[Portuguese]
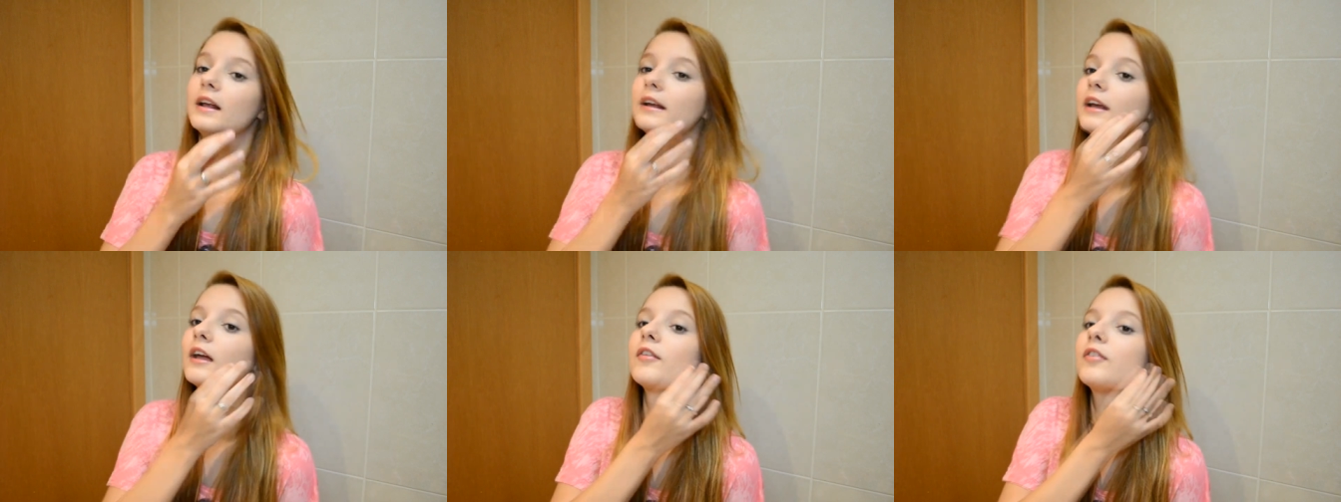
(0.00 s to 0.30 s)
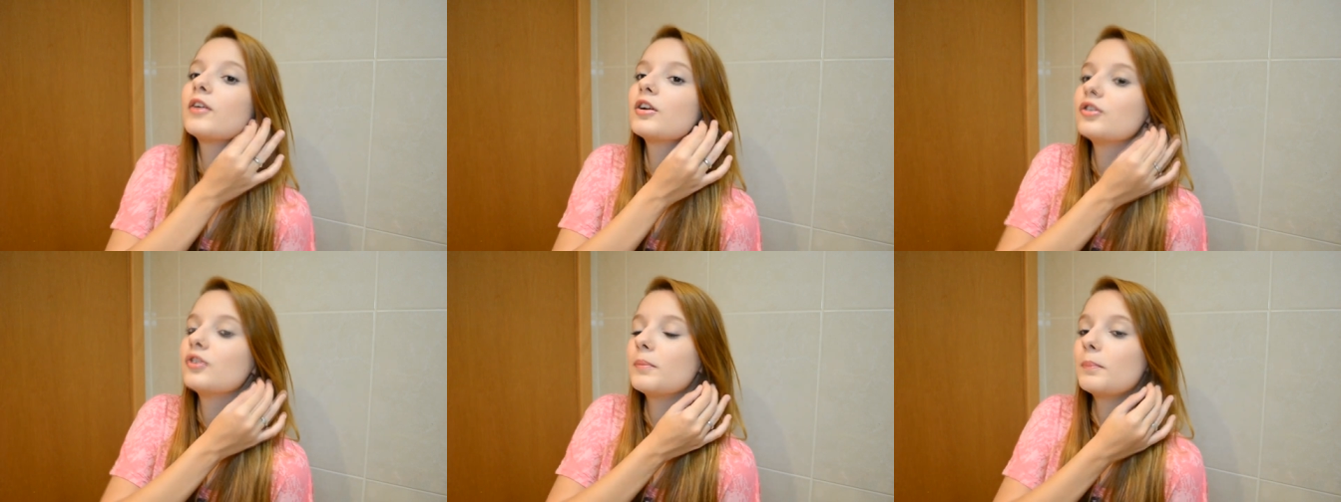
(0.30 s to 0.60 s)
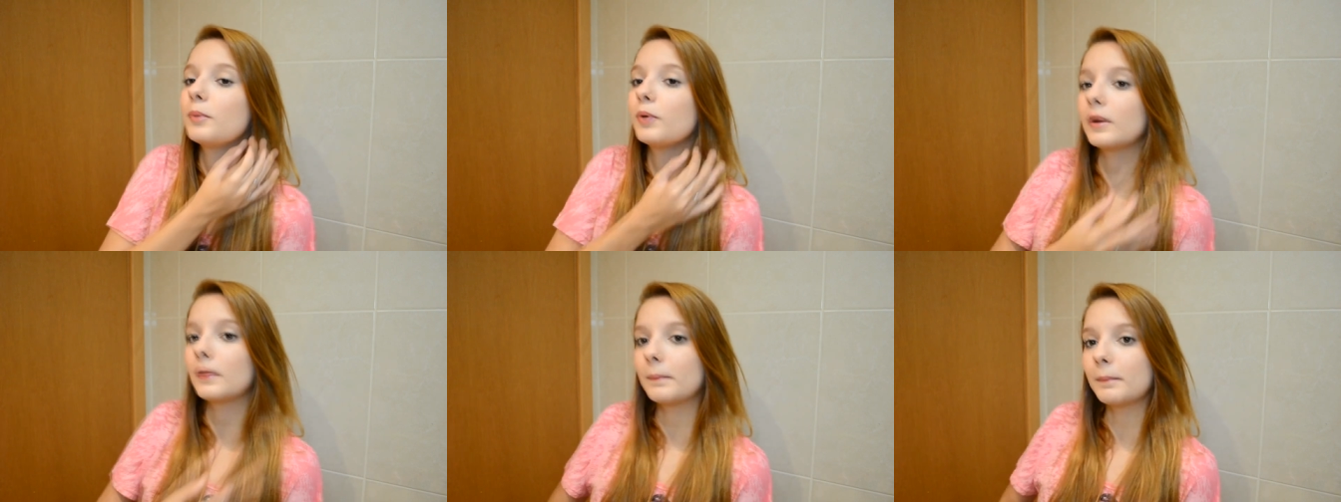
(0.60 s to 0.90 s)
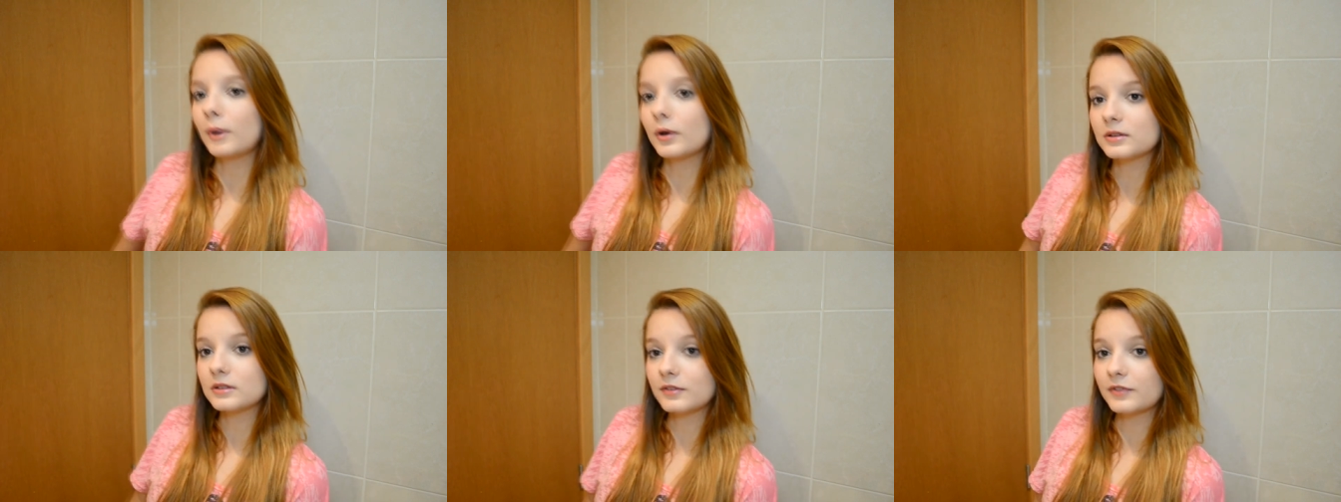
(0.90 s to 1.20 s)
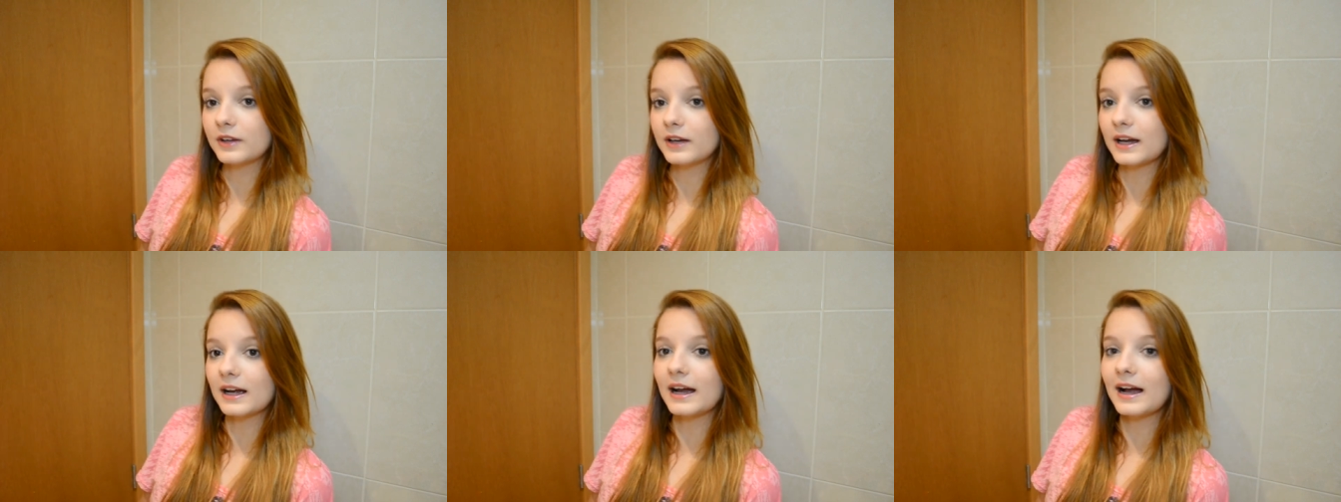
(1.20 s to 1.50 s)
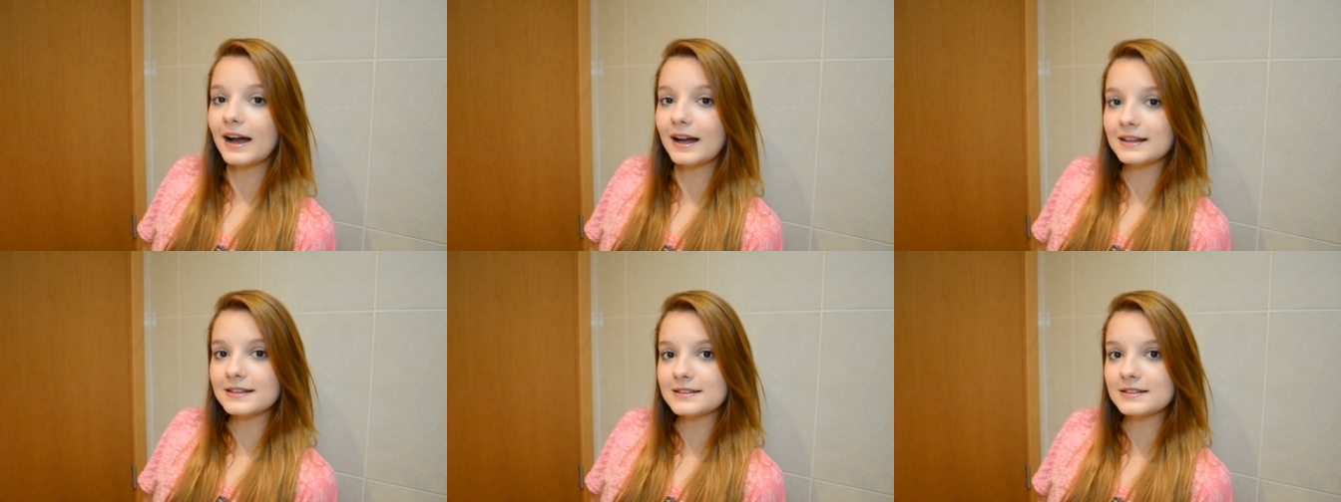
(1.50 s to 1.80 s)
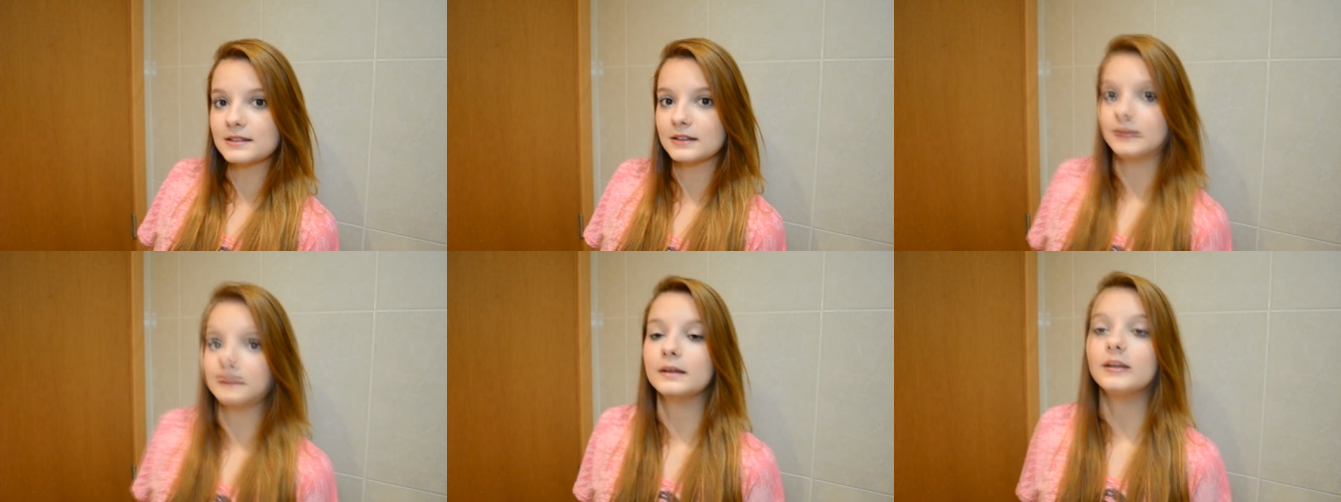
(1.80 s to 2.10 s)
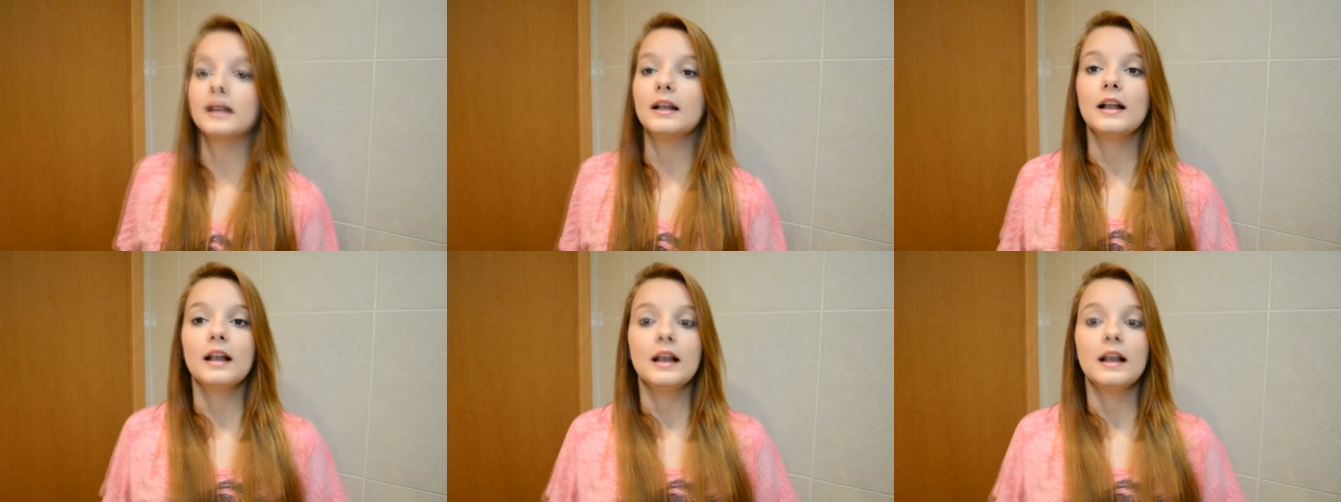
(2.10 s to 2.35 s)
que a franja po possa ficar assim.